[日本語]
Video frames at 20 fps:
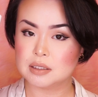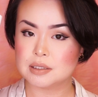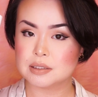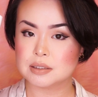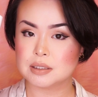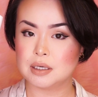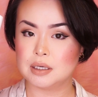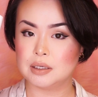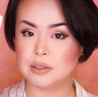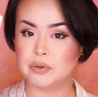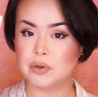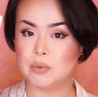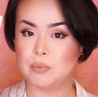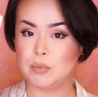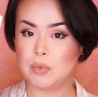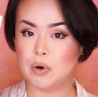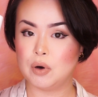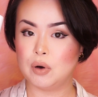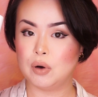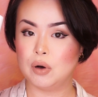ですけれど
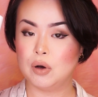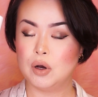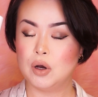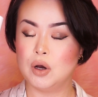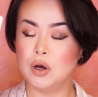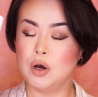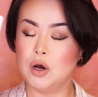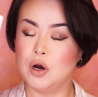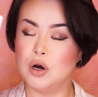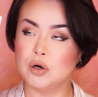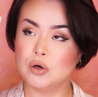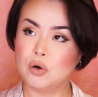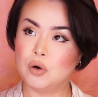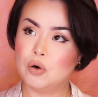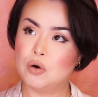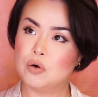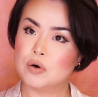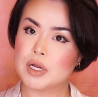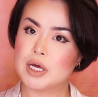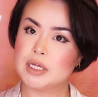も、
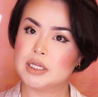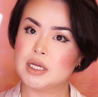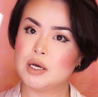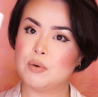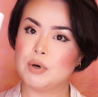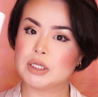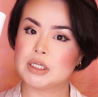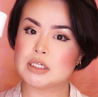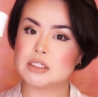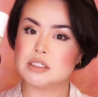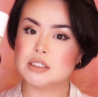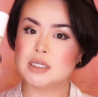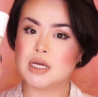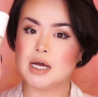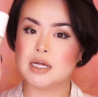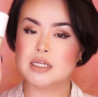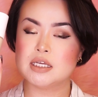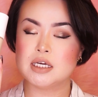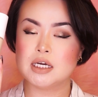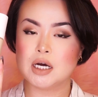これね、私
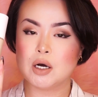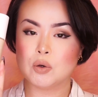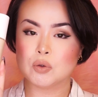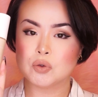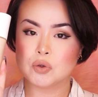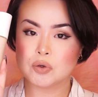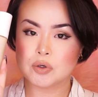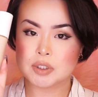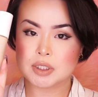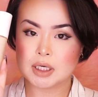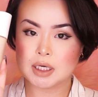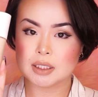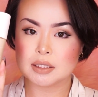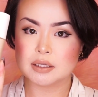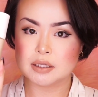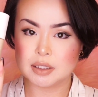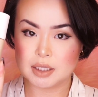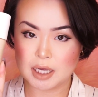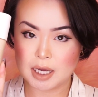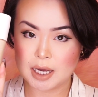何が驚いた
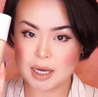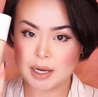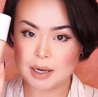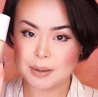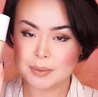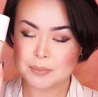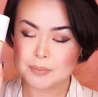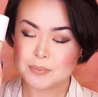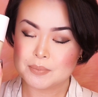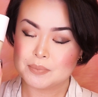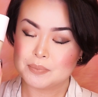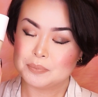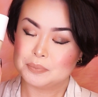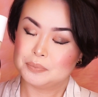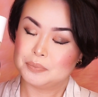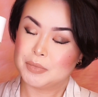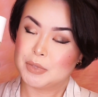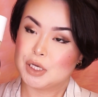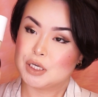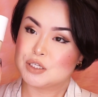かって、
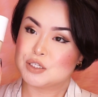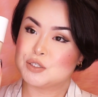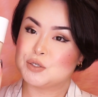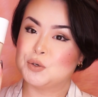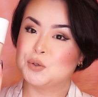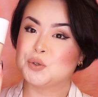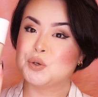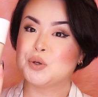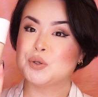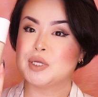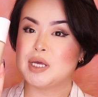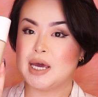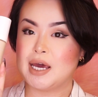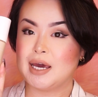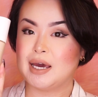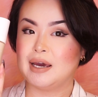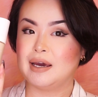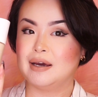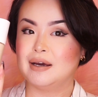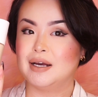その
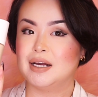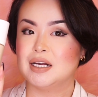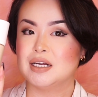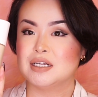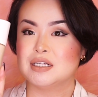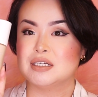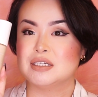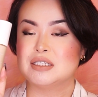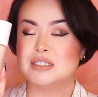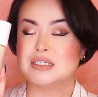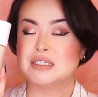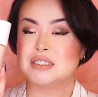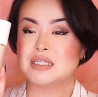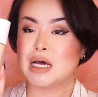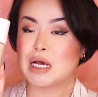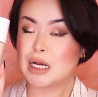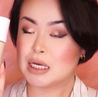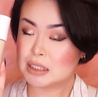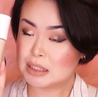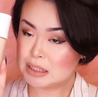ね、
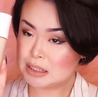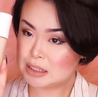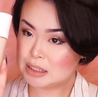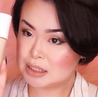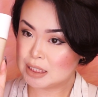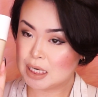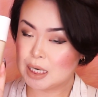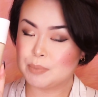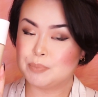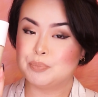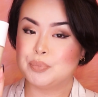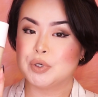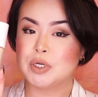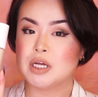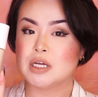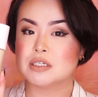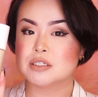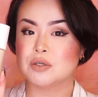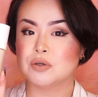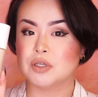サラッサラっぷり
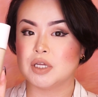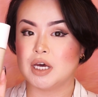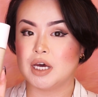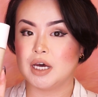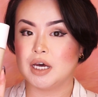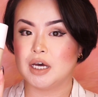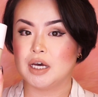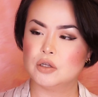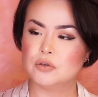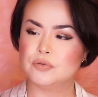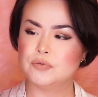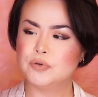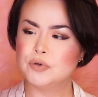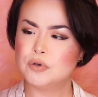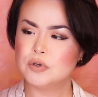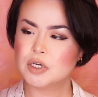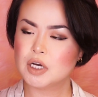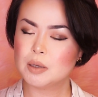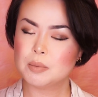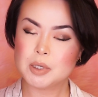なんですよね。
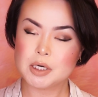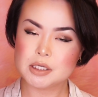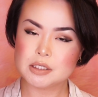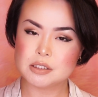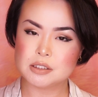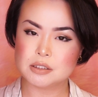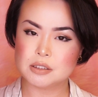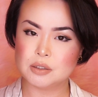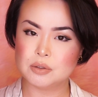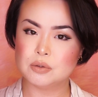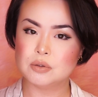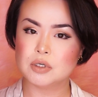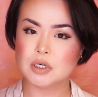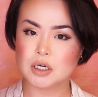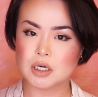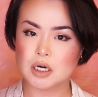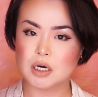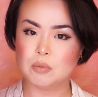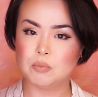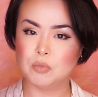フルカバレッジって言う
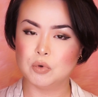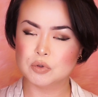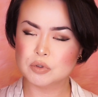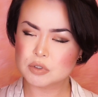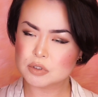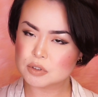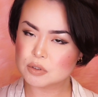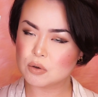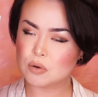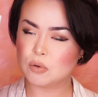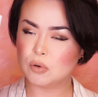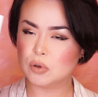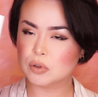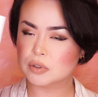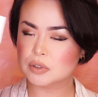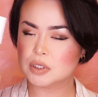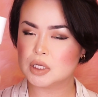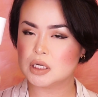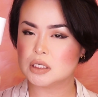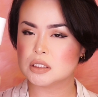から、ものすごくこっ
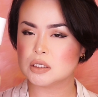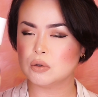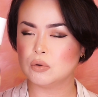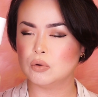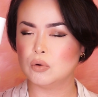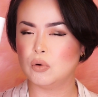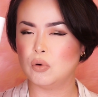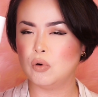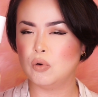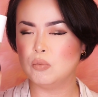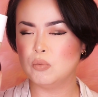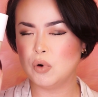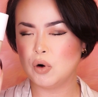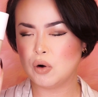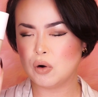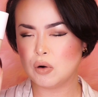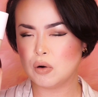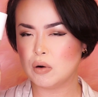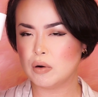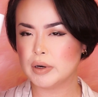てりしたこの
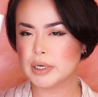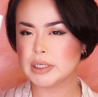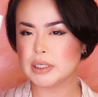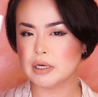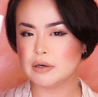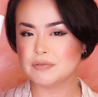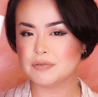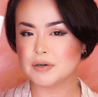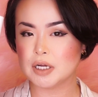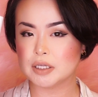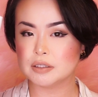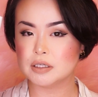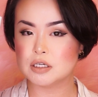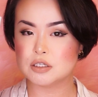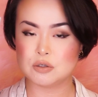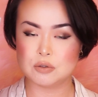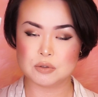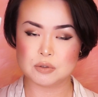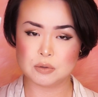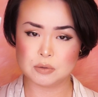重いね、
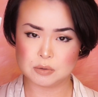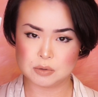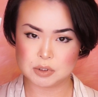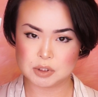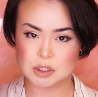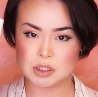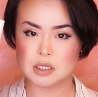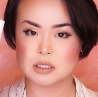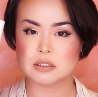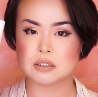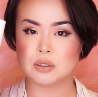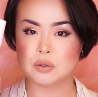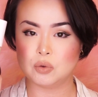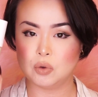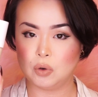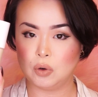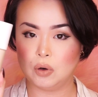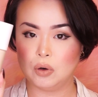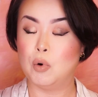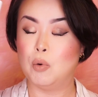ファンデーション想像してたんですけ
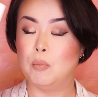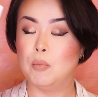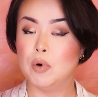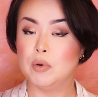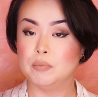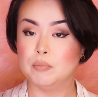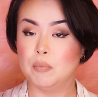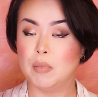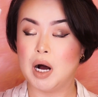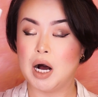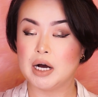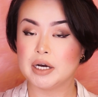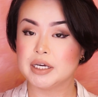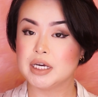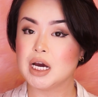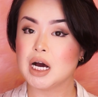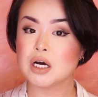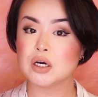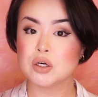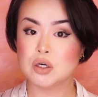ど、もう真
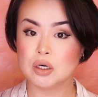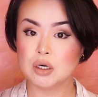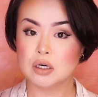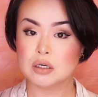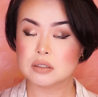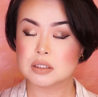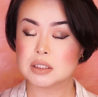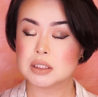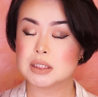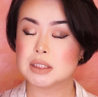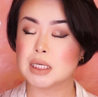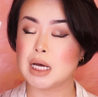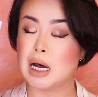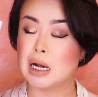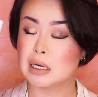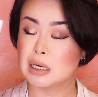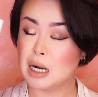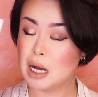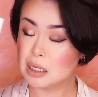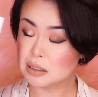逆。
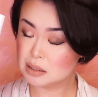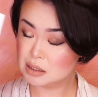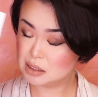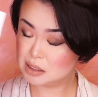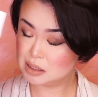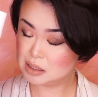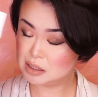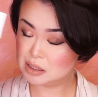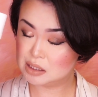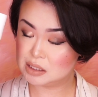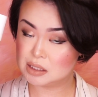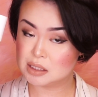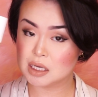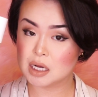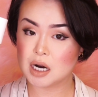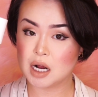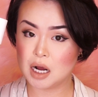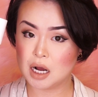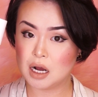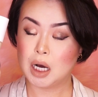
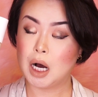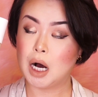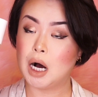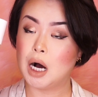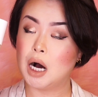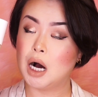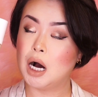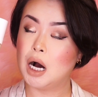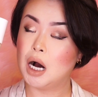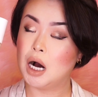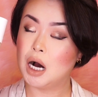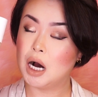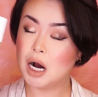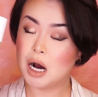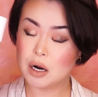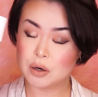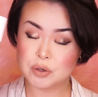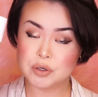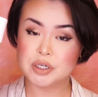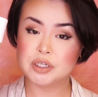サラッサラ。
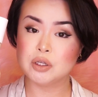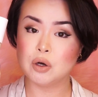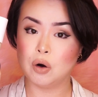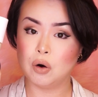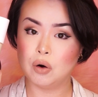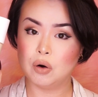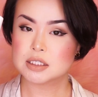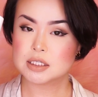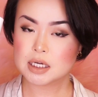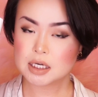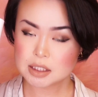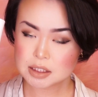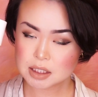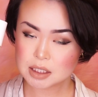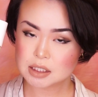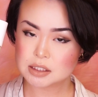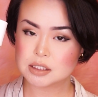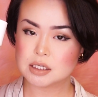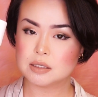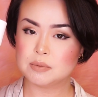軽いの。
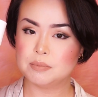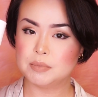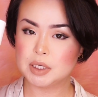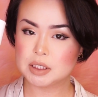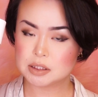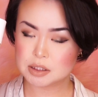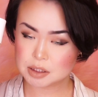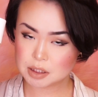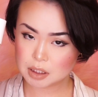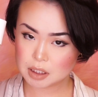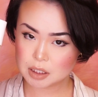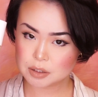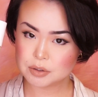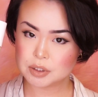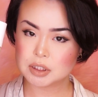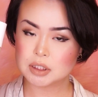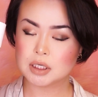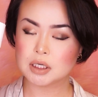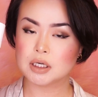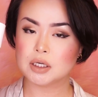サラサラしててめっちゃ軽
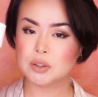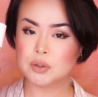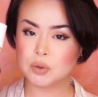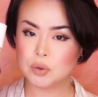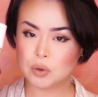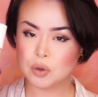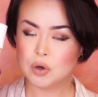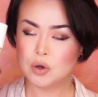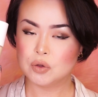いんだけど、